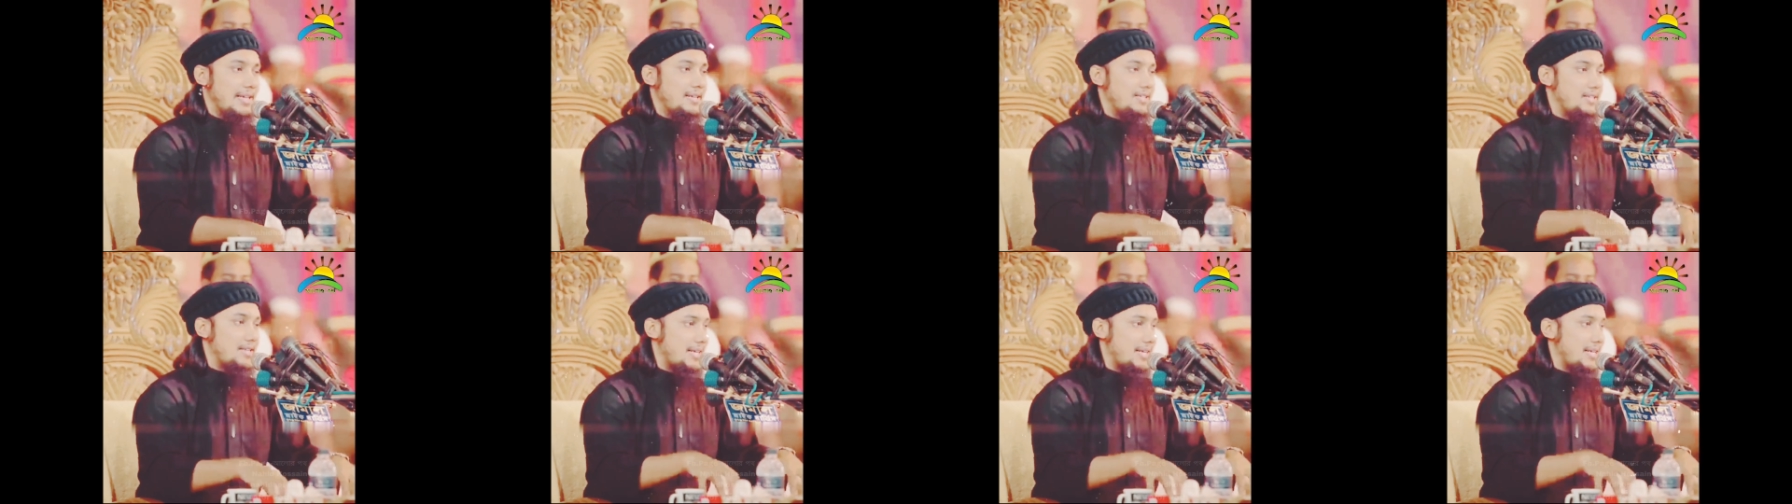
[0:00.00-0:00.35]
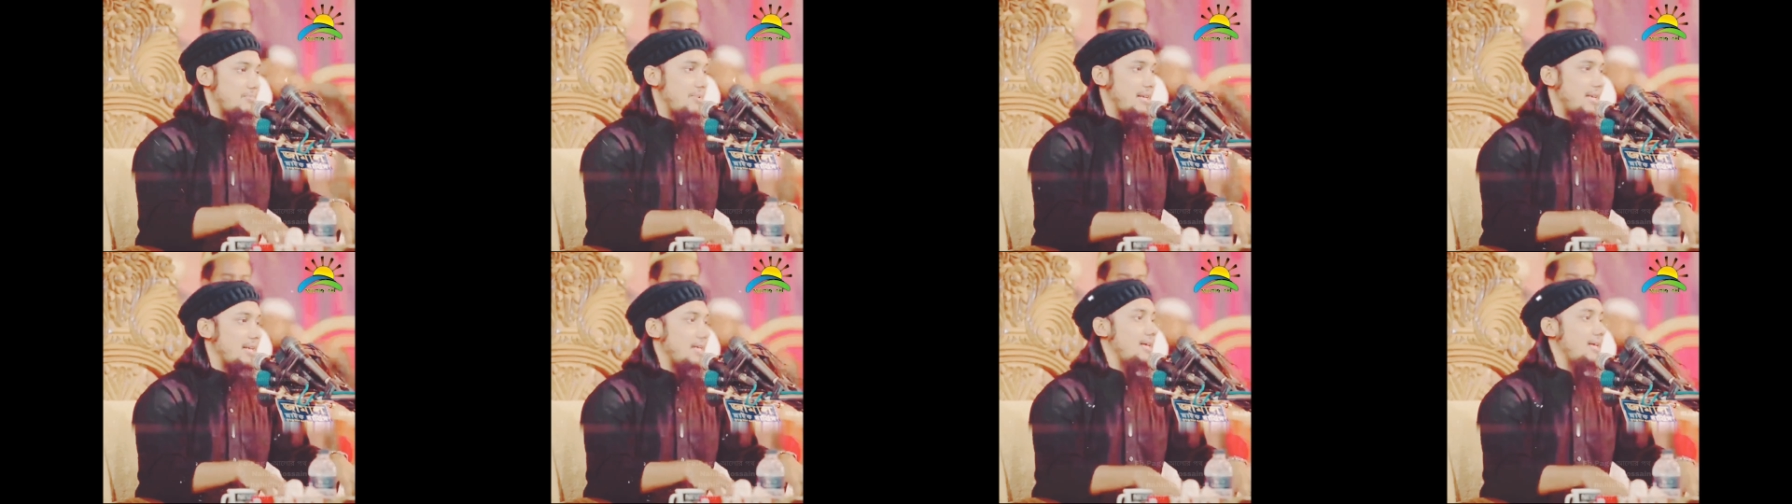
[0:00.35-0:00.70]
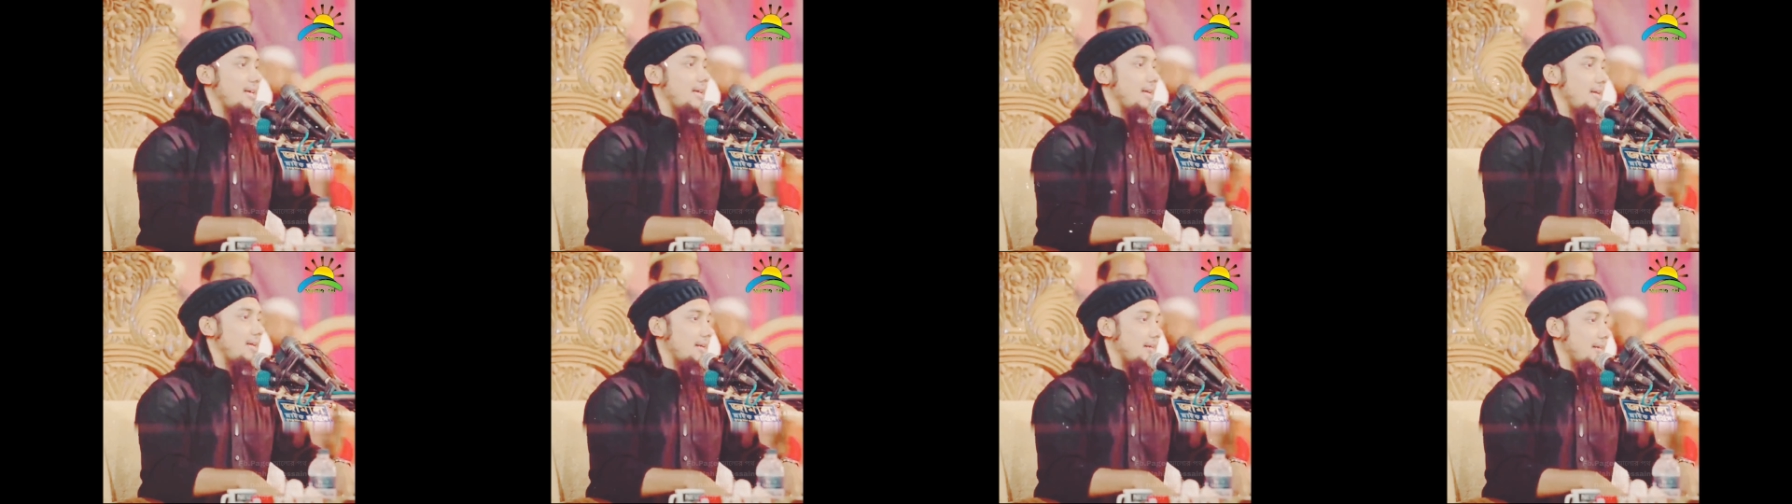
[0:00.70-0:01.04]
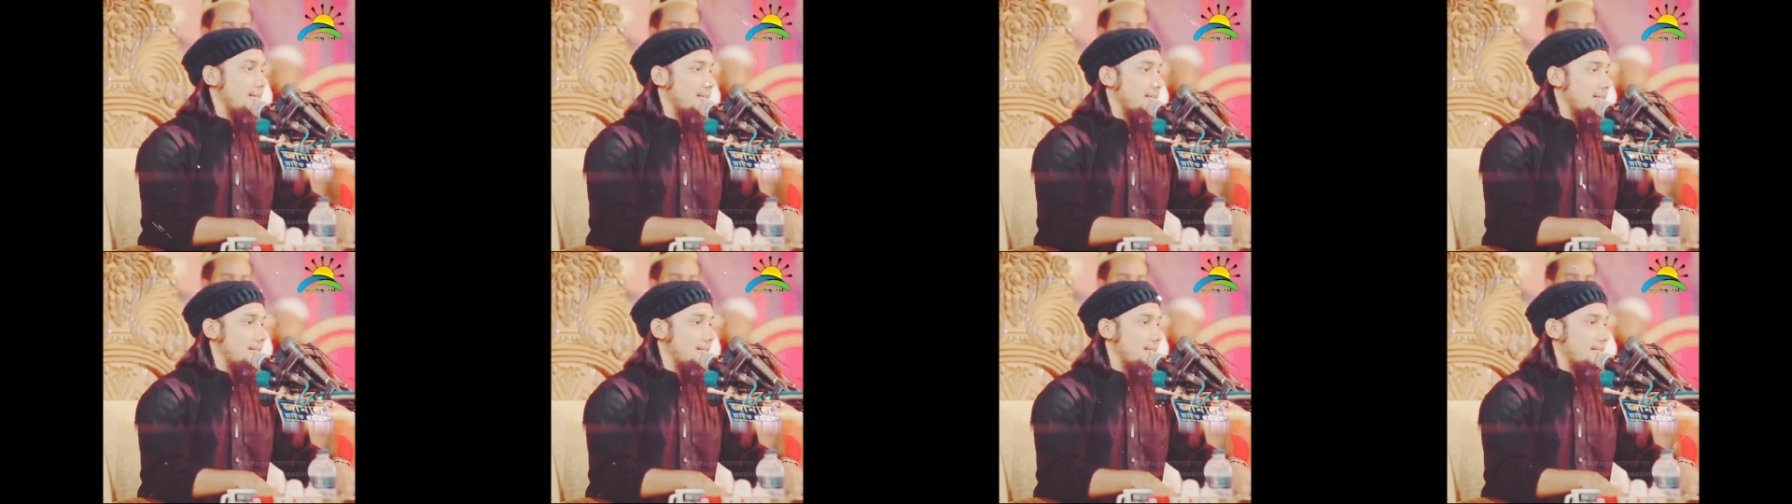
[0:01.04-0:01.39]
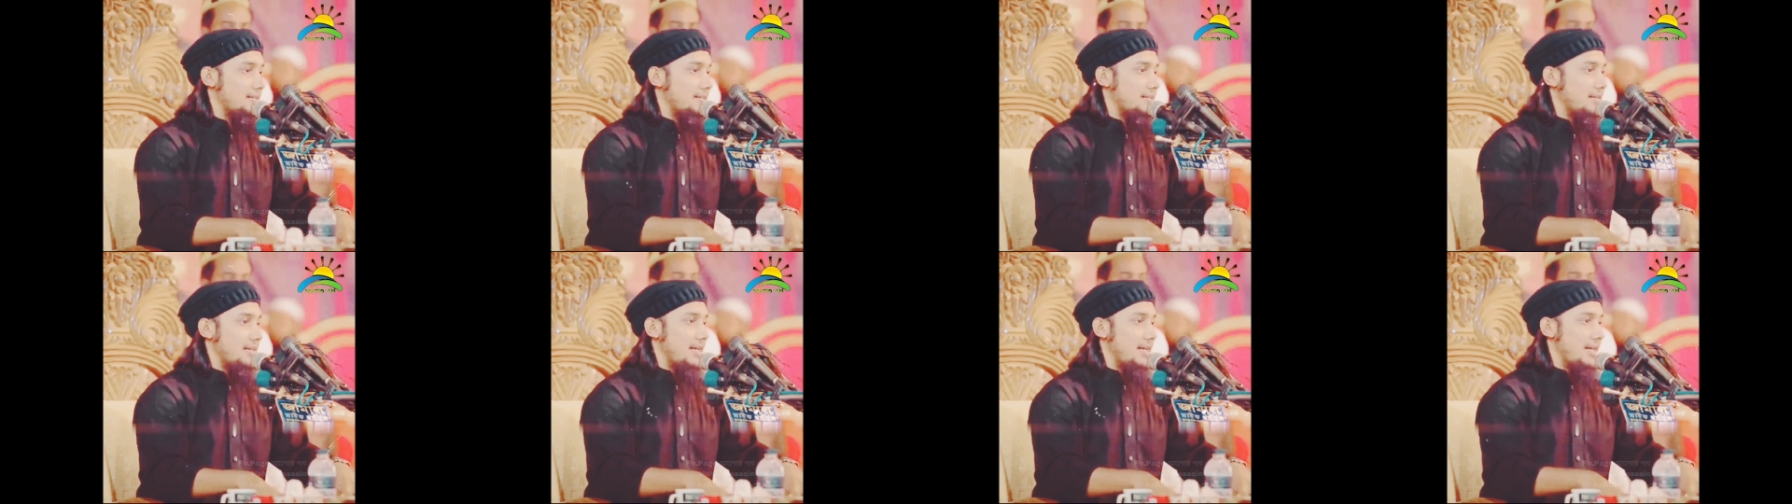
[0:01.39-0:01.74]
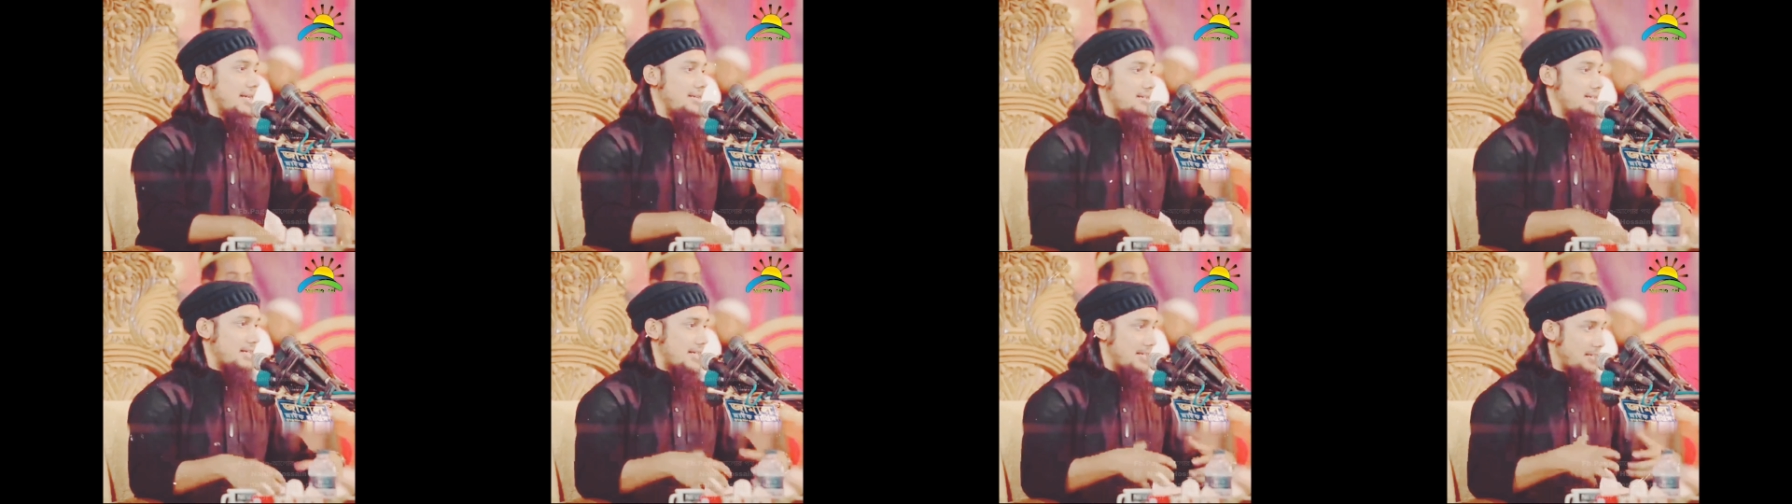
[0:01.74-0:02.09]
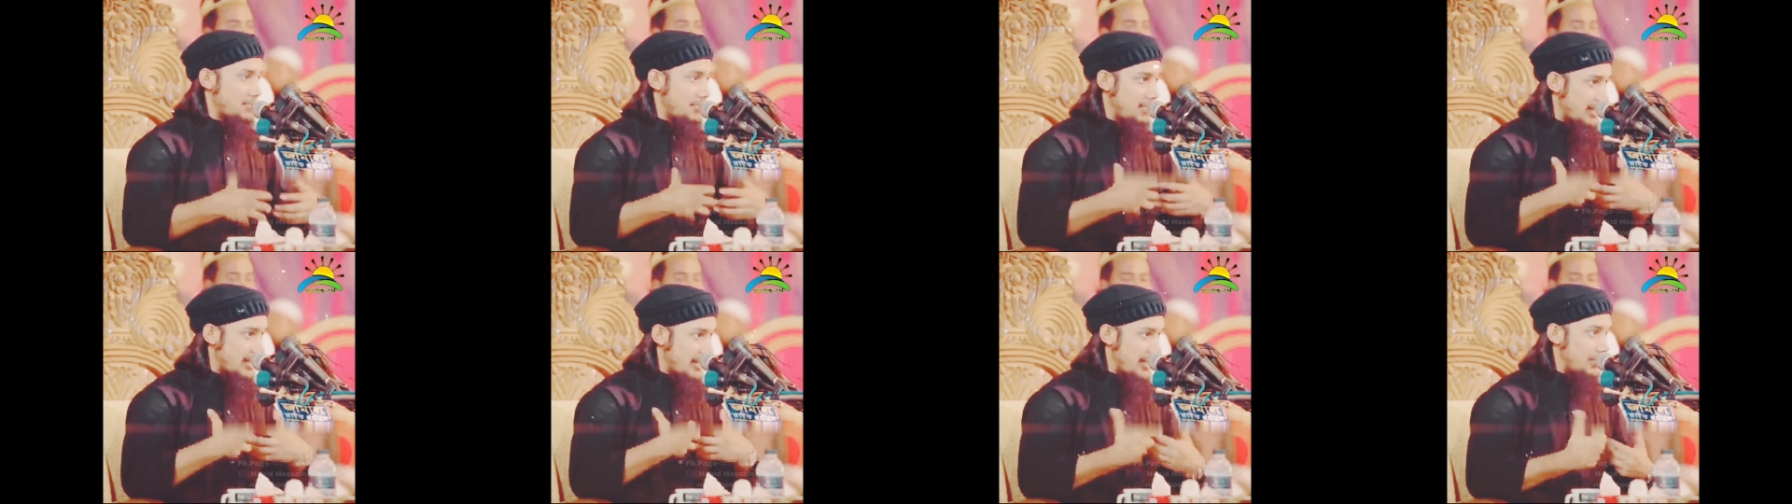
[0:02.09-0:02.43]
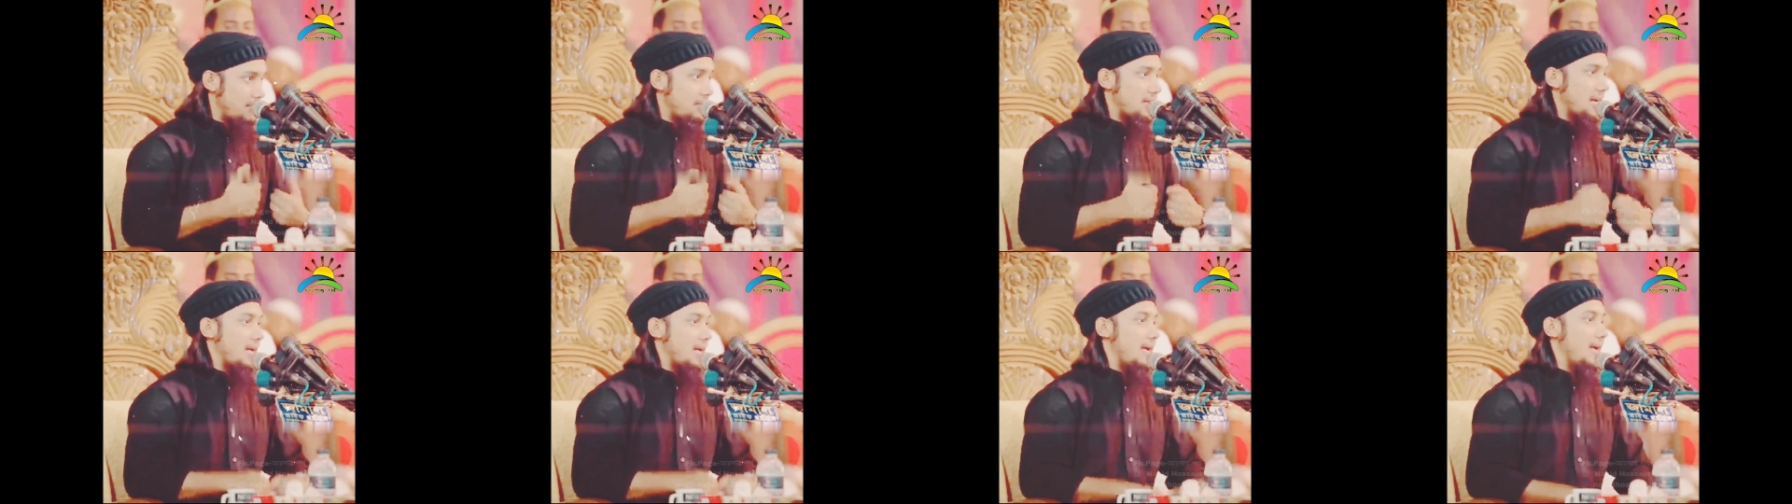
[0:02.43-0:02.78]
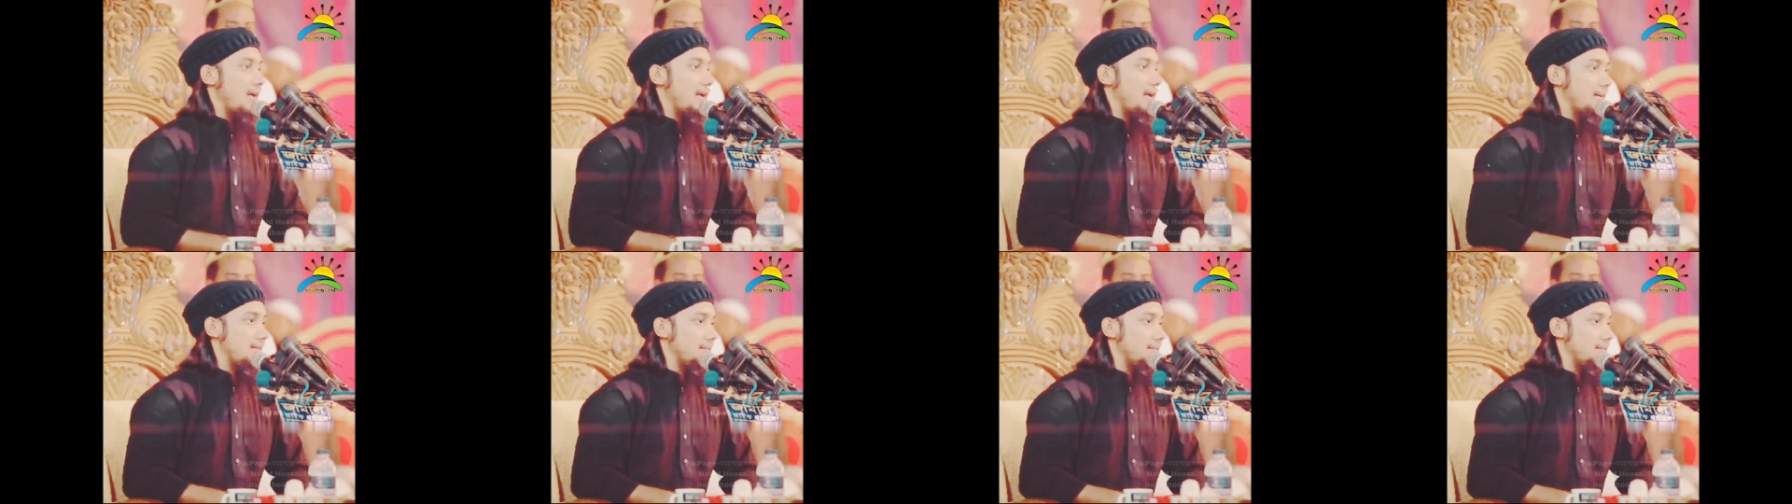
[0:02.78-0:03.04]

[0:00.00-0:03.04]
এই জায়গার মালিককে এই জায়গার মালিক আমরা